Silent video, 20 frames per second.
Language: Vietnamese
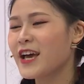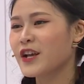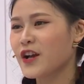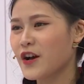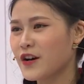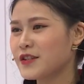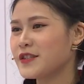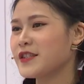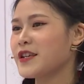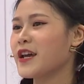
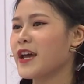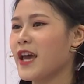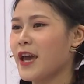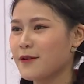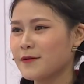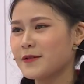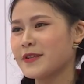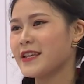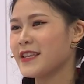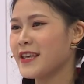Còn riêng
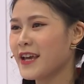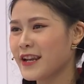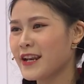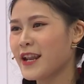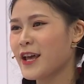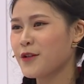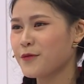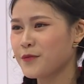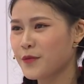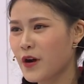em sẽ
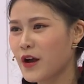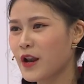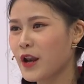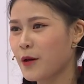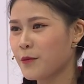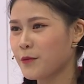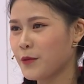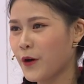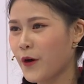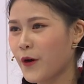nhận hết mọi
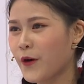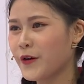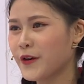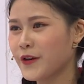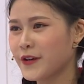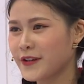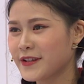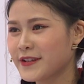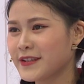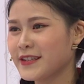lầm
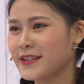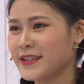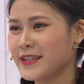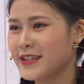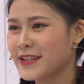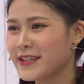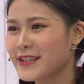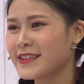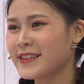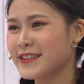lỗi.
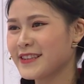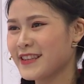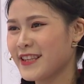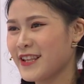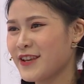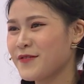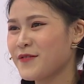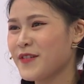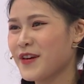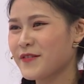
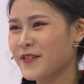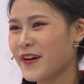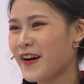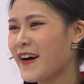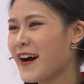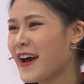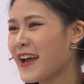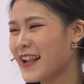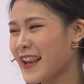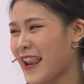Tim em
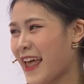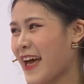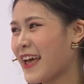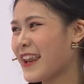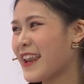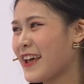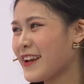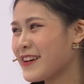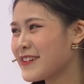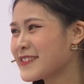có anh
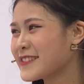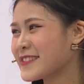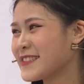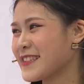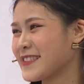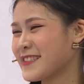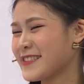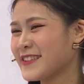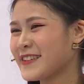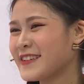là đã đủ
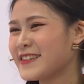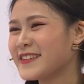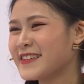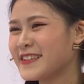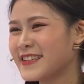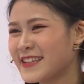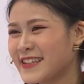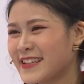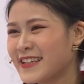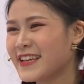trượt
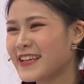rồi.